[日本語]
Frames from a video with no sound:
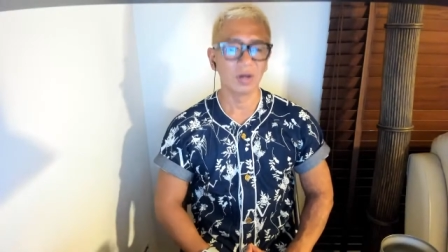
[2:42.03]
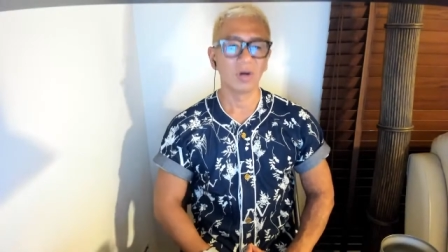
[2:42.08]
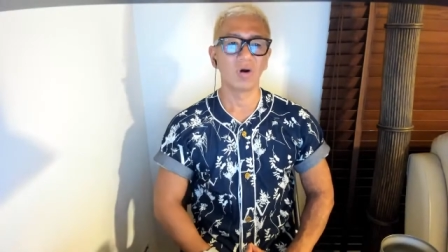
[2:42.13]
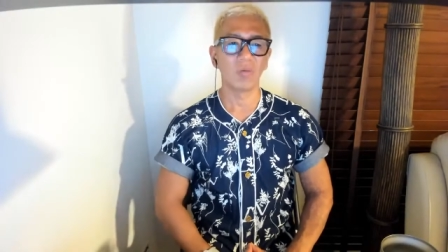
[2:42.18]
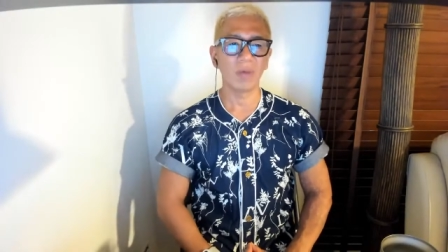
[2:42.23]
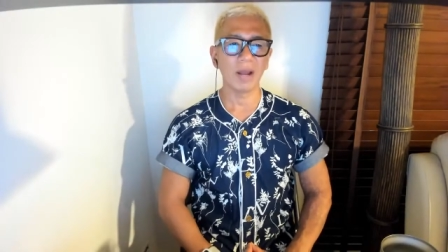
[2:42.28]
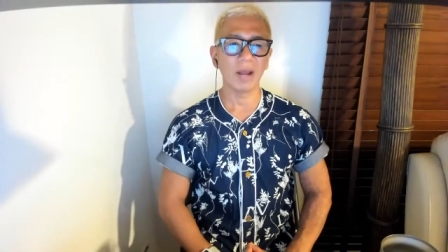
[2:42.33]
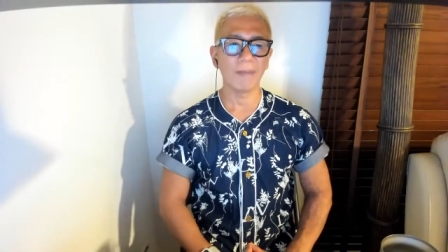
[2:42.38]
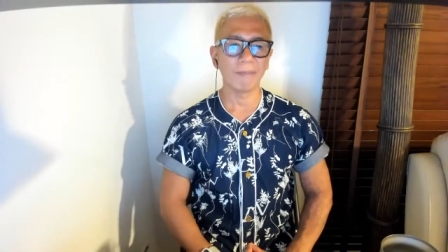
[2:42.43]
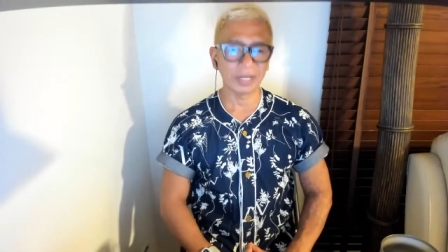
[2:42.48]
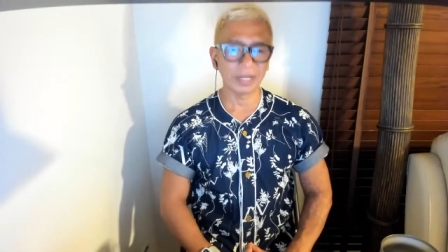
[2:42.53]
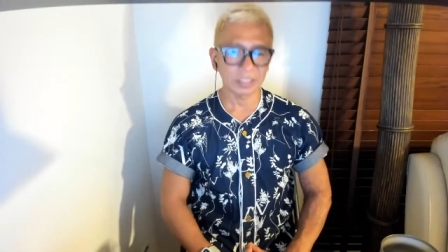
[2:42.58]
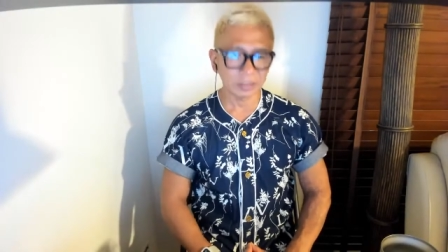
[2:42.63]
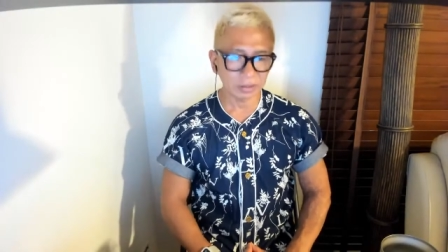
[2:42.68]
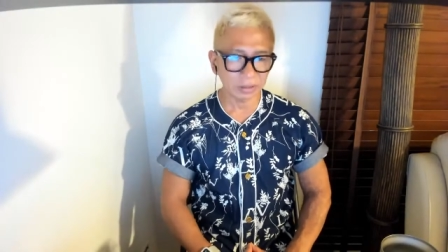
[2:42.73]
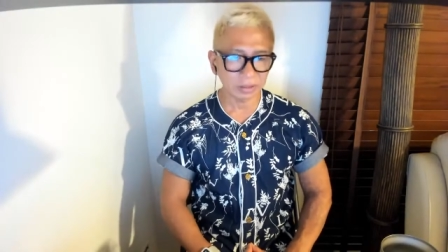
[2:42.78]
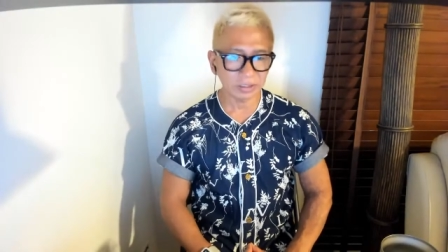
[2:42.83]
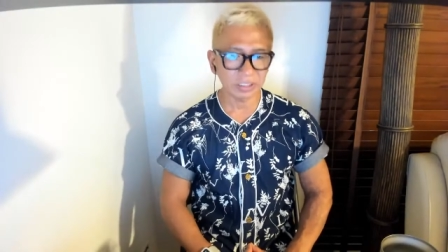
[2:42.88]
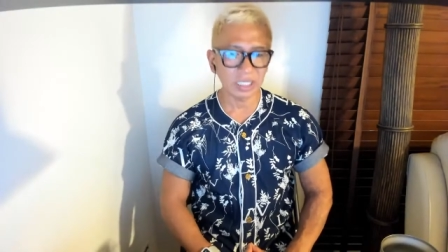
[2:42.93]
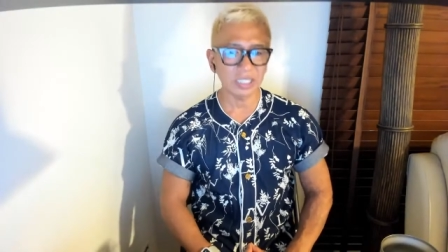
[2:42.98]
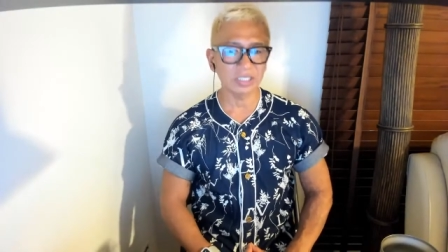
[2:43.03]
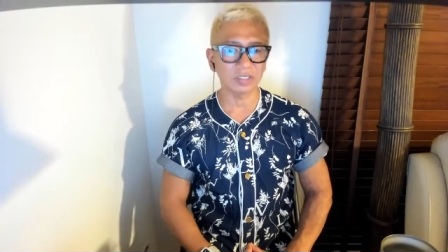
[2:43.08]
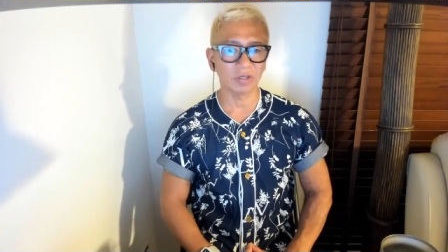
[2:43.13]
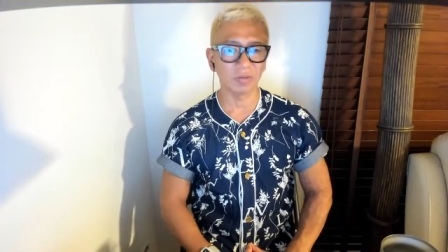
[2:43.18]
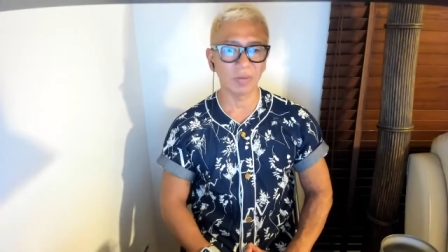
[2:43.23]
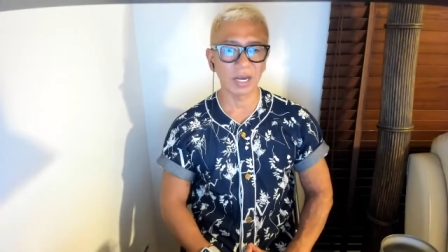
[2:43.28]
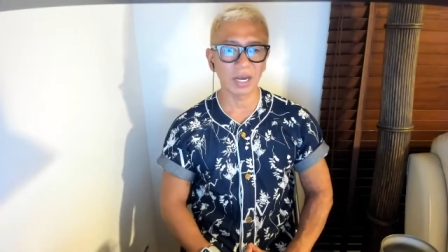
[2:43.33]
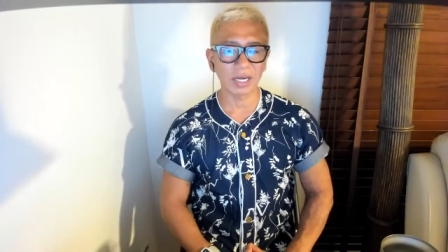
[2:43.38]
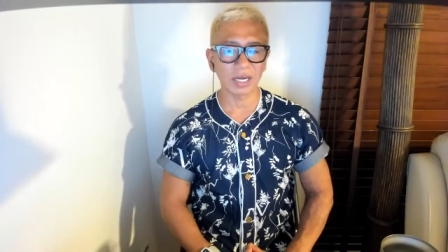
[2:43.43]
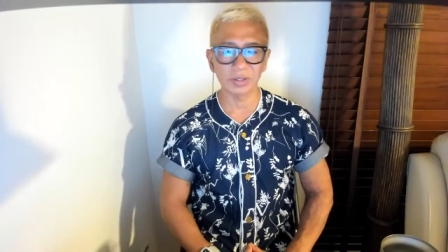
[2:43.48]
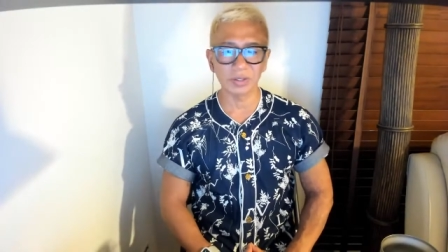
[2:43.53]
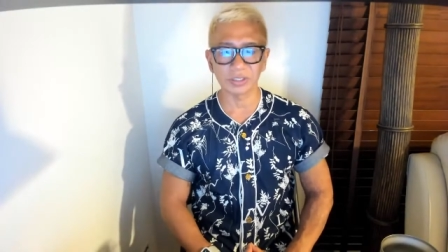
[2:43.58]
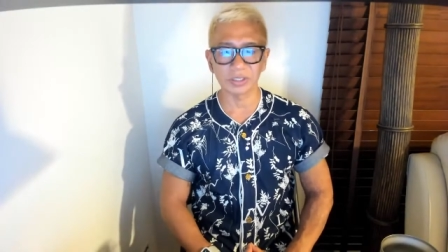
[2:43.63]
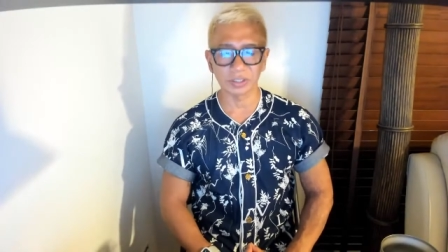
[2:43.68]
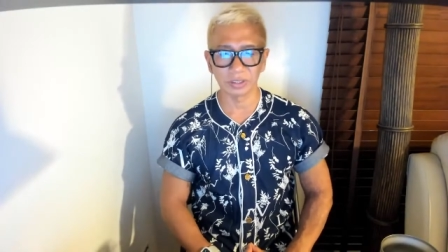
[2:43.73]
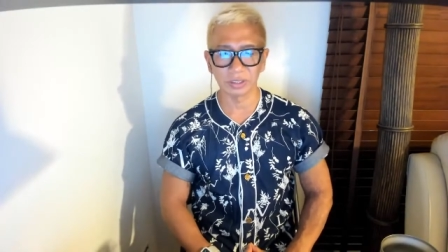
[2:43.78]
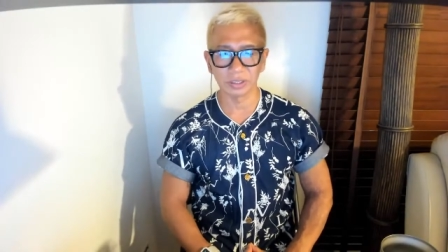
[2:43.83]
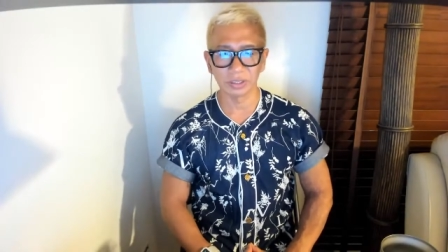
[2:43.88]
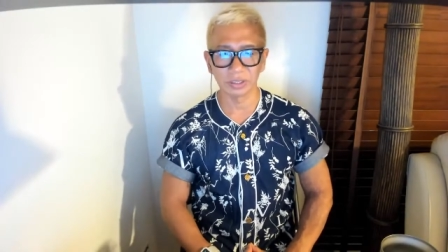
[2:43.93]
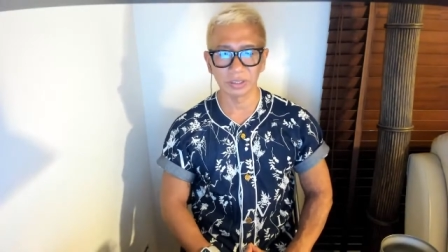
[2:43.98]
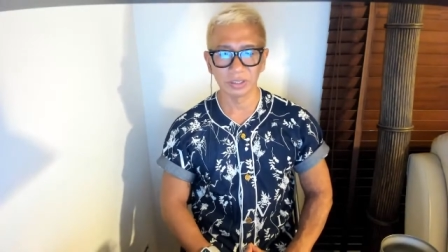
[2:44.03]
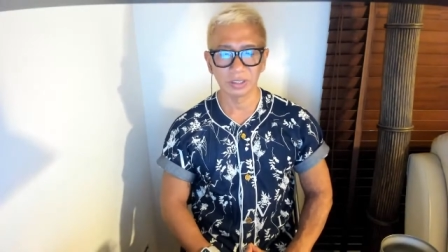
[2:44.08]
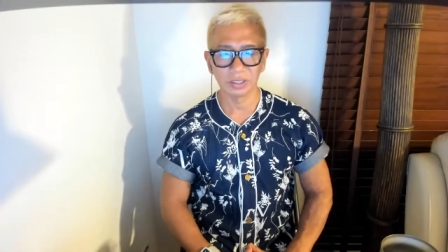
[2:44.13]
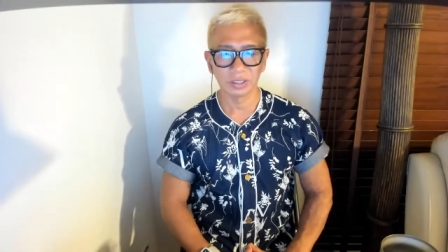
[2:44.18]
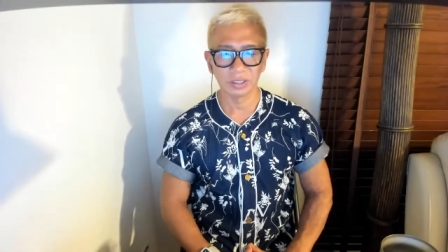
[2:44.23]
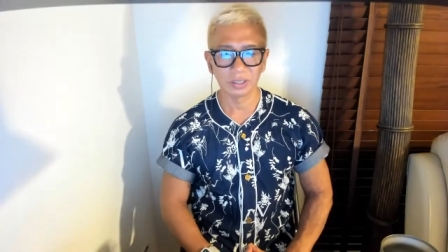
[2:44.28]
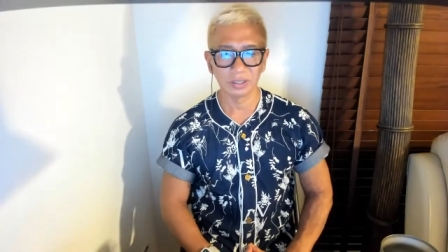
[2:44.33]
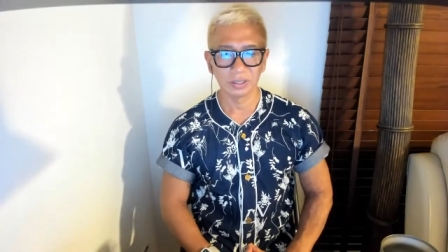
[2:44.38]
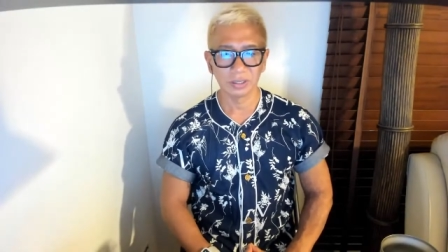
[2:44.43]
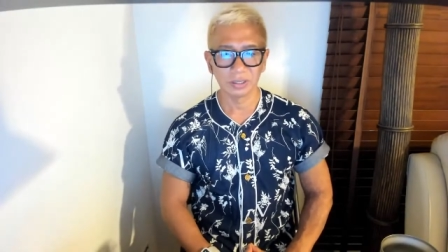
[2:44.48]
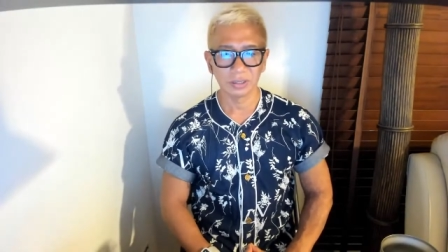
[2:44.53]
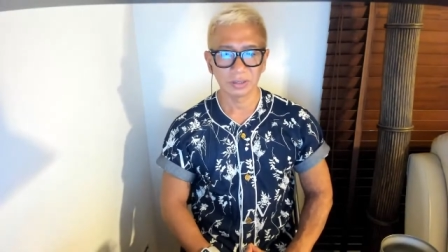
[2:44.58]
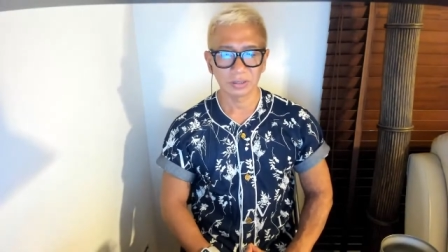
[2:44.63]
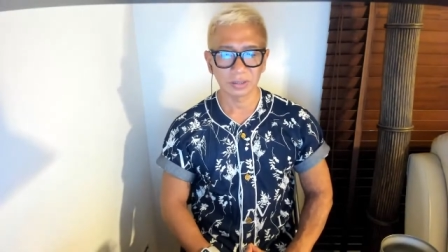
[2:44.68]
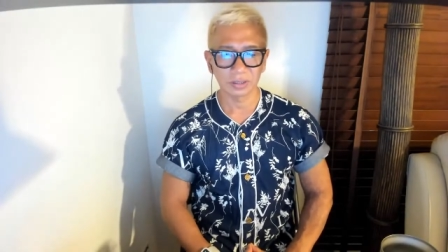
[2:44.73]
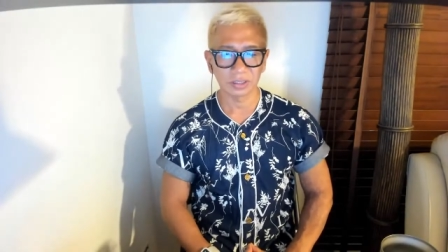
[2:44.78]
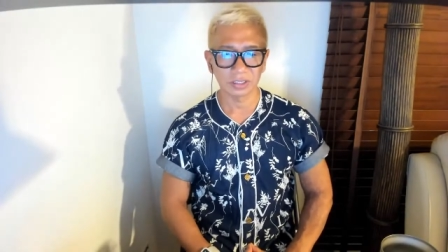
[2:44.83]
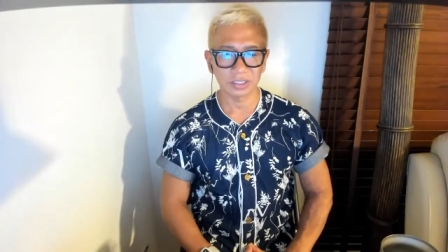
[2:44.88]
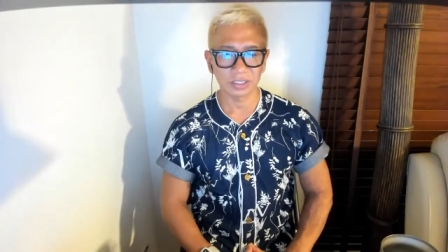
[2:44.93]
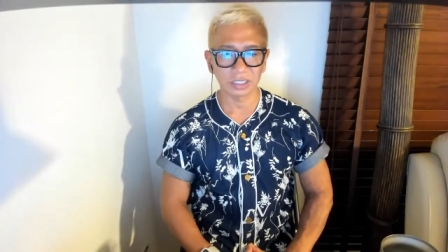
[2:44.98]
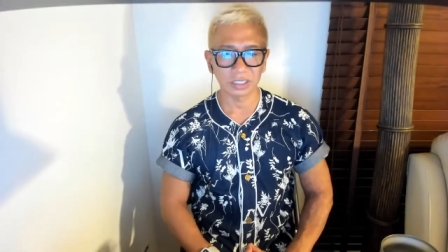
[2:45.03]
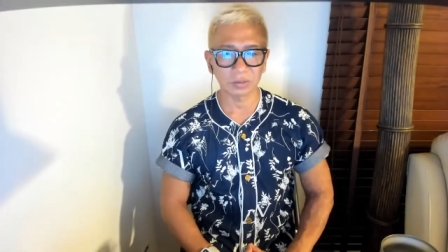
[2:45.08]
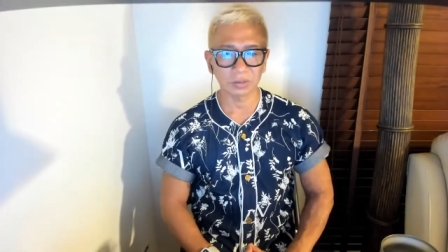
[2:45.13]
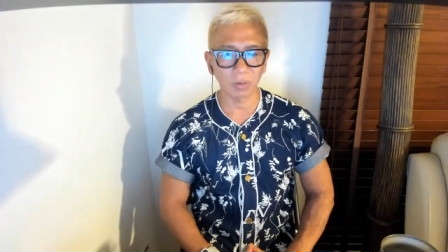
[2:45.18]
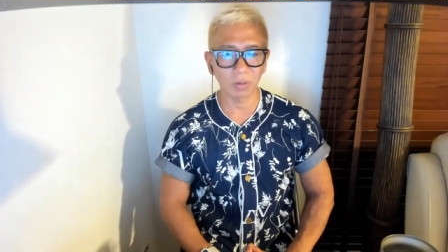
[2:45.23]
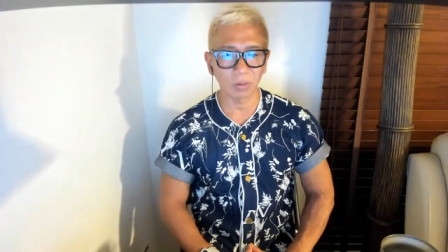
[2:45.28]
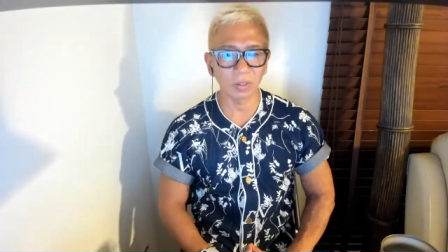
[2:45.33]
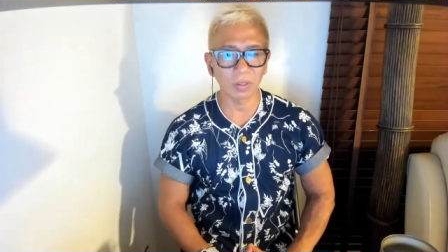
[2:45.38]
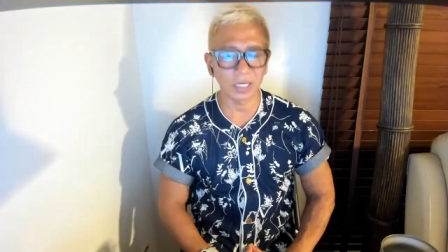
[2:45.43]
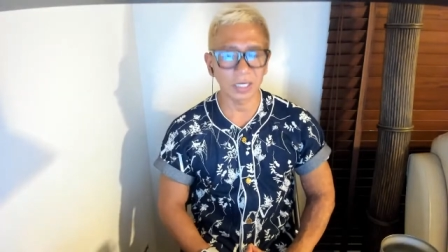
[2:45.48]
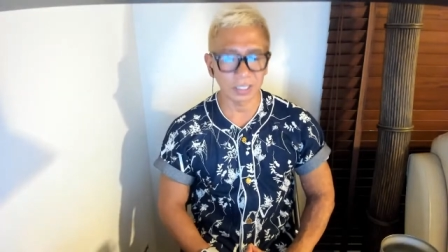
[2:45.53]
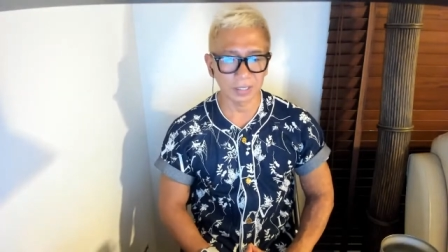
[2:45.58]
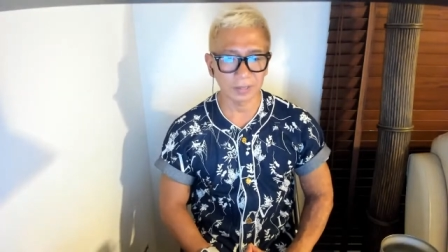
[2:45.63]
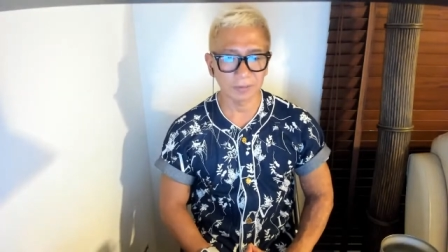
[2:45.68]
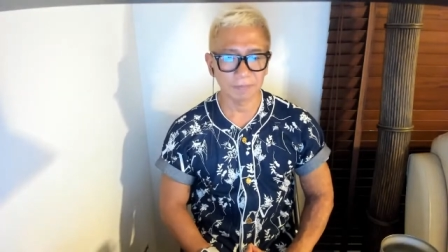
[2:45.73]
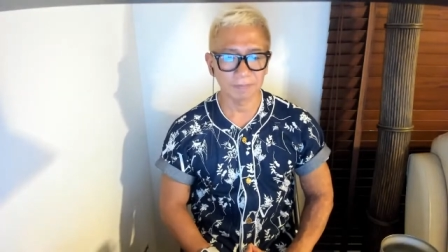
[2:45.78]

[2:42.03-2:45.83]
お前別のステージお前が用意しろ。そのしちがつここのかに。